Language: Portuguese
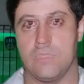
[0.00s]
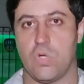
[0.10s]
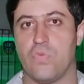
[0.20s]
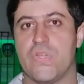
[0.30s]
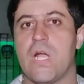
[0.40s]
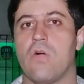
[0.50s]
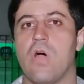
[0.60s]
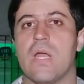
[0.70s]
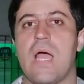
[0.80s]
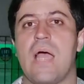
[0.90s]
Confira
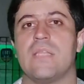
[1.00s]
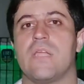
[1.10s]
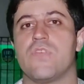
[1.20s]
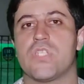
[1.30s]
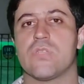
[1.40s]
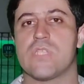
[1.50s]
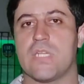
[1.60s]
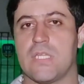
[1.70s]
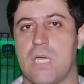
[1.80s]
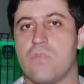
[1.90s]
agora a entrevista do
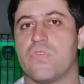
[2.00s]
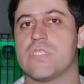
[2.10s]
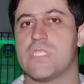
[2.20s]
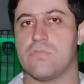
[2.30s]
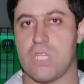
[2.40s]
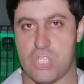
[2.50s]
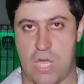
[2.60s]
secretário Francisco da